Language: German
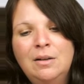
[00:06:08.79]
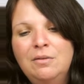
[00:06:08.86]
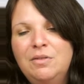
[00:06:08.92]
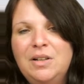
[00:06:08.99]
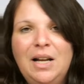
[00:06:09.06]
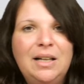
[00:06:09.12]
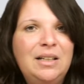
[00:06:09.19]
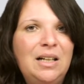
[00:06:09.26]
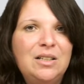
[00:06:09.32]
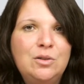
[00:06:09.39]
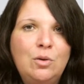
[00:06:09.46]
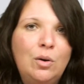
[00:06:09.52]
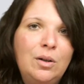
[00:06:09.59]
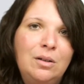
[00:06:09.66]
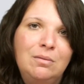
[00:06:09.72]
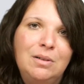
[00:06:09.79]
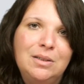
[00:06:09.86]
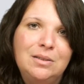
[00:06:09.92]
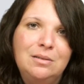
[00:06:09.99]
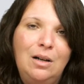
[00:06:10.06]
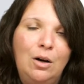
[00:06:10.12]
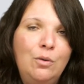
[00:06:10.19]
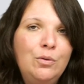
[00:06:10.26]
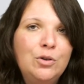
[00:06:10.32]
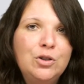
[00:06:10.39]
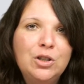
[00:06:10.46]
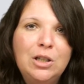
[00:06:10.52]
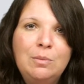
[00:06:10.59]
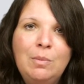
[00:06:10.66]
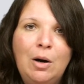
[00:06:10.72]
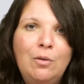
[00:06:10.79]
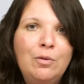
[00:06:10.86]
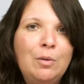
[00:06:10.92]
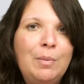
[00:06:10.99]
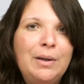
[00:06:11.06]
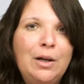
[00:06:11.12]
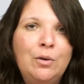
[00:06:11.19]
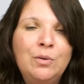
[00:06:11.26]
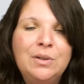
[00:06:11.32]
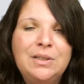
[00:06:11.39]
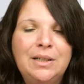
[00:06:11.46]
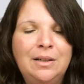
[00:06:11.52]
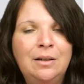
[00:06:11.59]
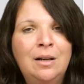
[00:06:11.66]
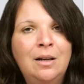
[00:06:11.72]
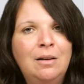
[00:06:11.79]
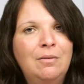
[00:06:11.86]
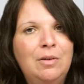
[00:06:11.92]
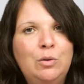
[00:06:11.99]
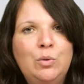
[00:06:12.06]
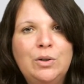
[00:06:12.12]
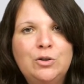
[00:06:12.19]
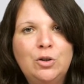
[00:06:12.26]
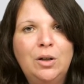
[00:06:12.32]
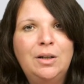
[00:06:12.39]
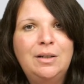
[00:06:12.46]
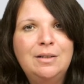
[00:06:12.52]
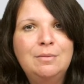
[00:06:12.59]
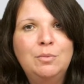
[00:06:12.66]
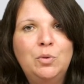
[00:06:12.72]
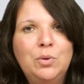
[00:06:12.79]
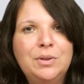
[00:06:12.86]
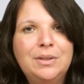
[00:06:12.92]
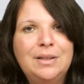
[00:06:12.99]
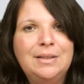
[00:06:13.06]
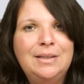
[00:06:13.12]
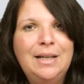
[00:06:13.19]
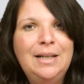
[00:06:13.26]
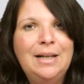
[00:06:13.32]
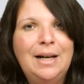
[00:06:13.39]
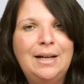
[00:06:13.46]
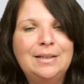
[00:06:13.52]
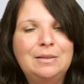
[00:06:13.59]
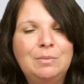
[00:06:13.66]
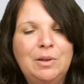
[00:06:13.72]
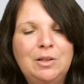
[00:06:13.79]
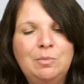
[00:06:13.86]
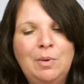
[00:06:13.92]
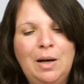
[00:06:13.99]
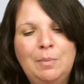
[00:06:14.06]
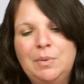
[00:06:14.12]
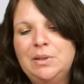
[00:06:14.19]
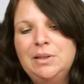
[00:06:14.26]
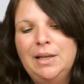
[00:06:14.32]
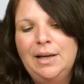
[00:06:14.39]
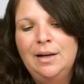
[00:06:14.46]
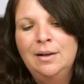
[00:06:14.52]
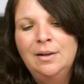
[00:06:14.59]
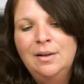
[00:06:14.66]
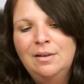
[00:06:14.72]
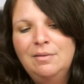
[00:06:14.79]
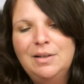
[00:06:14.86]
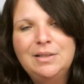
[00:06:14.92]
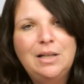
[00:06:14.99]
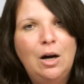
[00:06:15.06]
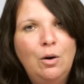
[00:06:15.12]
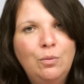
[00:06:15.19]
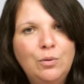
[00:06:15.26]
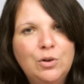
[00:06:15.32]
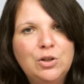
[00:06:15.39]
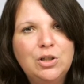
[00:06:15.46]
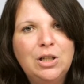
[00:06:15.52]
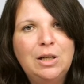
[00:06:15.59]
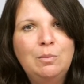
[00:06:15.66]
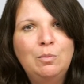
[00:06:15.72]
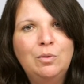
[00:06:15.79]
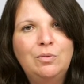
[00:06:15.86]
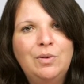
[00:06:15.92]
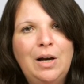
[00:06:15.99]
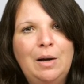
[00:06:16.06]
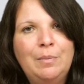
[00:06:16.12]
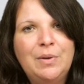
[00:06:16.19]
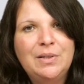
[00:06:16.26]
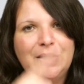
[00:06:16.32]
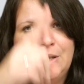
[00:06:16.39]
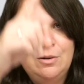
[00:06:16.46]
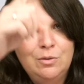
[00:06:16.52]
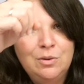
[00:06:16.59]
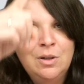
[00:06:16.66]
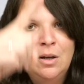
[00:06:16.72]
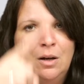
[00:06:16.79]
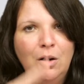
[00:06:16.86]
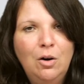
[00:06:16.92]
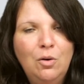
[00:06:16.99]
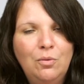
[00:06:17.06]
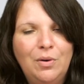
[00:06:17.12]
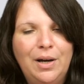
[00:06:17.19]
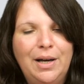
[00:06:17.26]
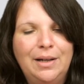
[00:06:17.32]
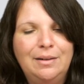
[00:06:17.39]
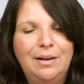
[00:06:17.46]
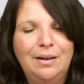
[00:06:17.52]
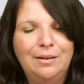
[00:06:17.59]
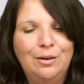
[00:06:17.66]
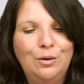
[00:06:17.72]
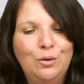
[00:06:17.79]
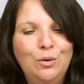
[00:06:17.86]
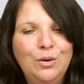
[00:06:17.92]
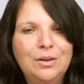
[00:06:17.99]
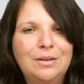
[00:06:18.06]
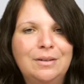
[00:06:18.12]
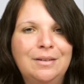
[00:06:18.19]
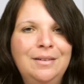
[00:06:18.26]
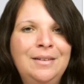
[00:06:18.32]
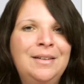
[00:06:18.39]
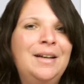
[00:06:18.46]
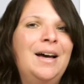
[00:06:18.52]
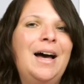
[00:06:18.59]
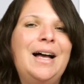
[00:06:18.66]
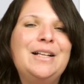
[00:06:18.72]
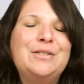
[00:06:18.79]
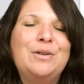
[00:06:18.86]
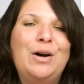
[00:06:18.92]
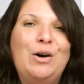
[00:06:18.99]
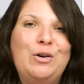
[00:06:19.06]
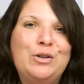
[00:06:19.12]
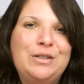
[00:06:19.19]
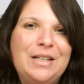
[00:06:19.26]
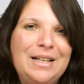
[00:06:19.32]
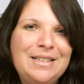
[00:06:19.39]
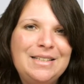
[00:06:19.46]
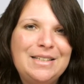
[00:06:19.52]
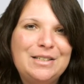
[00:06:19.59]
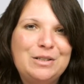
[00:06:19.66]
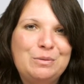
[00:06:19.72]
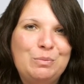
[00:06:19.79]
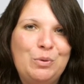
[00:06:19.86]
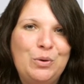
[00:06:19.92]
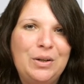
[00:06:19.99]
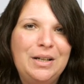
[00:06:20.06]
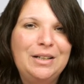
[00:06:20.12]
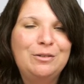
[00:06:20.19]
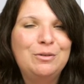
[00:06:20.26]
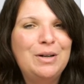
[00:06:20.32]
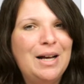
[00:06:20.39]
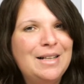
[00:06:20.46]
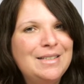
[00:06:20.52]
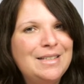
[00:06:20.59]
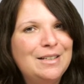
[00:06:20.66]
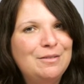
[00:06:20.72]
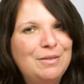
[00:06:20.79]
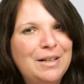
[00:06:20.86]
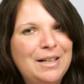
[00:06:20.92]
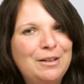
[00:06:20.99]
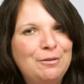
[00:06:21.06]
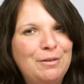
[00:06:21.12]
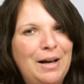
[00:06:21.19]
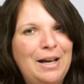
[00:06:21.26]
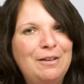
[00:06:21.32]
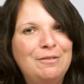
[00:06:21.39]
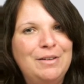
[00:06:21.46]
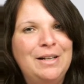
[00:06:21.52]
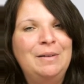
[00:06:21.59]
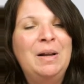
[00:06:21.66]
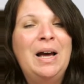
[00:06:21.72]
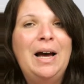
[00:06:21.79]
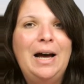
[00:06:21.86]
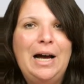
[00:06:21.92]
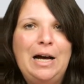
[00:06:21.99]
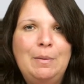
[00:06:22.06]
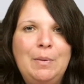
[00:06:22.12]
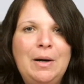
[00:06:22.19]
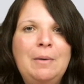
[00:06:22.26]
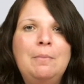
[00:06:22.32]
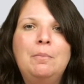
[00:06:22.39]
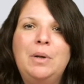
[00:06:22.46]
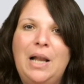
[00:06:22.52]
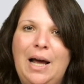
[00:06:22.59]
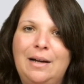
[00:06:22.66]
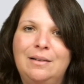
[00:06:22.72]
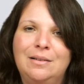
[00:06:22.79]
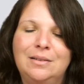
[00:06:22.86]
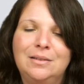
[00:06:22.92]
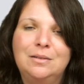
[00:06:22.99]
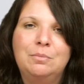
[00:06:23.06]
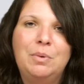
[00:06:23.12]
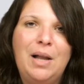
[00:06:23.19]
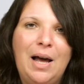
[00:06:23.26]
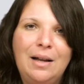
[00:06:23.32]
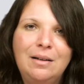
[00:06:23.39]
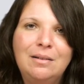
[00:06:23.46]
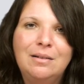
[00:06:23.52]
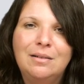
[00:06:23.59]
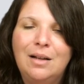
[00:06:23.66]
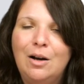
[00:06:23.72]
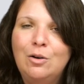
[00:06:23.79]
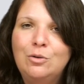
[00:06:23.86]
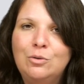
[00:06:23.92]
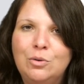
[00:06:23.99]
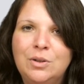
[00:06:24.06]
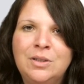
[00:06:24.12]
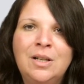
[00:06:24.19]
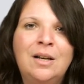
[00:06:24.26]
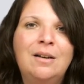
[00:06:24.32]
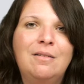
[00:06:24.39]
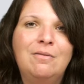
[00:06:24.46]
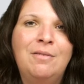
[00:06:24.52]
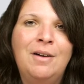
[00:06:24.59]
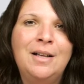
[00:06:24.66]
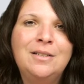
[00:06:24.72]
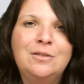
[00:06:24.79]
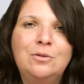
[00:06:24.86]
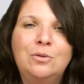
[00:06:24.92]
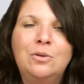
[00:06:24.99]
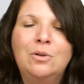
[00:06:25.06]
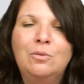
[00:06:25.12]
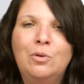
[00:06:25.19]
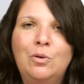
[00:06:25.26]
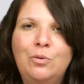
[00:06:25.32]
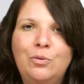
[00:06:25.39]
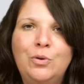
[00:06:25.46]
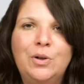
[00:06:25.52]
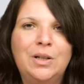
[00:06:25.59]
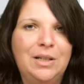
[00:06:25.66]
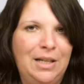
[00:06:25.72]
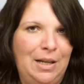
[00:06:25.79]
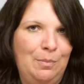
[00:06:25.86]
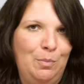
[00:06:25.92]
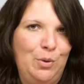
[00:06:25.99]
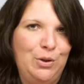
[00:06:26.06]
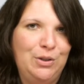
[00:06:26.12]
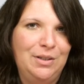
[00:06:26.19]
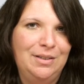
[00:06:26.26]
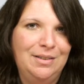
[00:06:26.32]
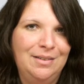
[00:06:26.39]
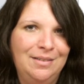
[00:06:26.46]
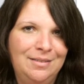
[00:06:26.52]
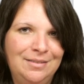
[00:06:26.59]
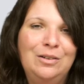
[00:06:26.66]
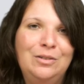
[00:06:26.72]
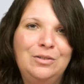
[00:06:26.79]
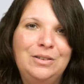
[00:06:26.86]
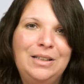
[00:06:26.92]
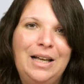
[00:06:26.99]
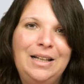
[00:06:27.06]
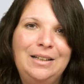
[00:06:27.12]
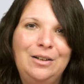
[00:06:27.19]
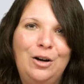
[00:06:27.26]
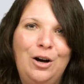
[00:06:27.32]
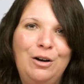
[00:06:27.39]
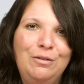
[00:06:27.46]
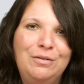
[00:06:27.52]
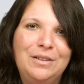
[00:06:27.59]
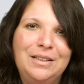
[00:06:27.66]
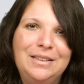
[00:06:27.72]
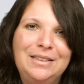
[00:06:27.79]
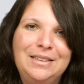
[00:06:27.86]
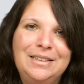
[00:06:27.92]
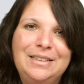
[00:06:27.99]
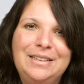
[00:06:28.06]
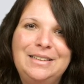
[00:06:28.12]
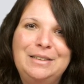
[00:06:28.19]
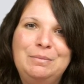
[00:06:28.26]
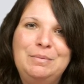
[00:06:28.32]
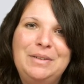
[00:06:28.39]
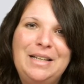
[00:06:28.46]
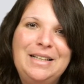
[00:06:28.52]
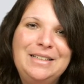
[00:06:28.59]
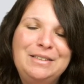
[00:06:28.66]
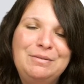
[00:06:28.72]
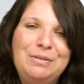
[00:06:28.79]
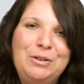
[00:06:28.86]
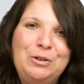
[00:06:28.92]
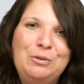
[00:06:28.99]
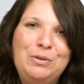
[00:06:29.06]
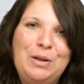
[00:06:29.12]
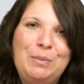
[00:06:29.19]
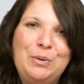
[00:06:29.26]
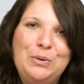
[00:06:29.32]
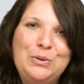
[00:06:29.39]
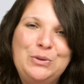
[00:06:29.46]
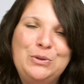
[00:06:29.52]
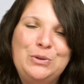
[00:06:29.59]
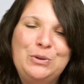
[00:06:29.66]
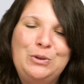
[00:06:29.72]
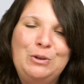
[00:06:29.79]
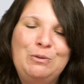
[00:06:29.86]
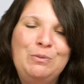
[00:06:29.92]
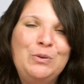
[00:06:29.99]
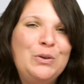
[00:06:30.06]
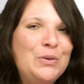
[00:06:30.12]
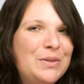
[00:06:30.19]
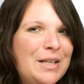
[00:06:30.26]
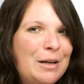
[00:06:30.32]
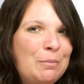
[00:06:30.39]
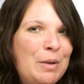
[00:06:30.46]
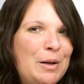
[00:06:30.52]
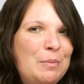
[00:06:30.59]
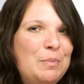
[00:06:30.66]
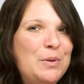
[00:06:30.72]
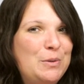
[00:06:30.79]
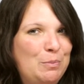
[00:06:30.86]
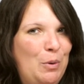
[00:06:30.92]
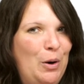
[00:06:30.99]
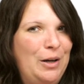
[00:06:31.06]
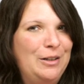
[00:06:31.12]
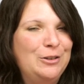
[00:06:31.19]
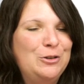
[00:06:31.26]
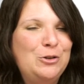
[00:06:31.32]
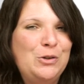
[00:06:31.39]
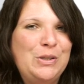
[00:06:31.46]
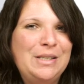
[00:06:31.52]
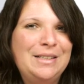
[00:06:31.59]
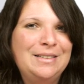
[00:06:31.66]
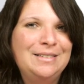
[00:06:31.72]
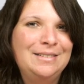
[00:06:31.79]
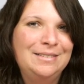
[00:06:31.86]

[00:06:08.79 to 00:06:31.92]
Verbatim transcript: Vielleicht hast du auch irgendwas aufgeschrieben, aufgemalt, aufgezeichnet, wie du das schon in diesem Kurs gesehen hast. Manchmal habe ich dir ja was aufgeschrieben und wir haben das dann uns Overhead angeguckt. Ne? Also auch das ist möglich. Du kannst das wirklich frei wählen, aber plane es. Plane genau durch, was du wofür nehmen möchtest. Und dann hoffe ich, dich im nächsten Video wieder begrüßen zu dürfen und sag mal bis morgen. Tschüss.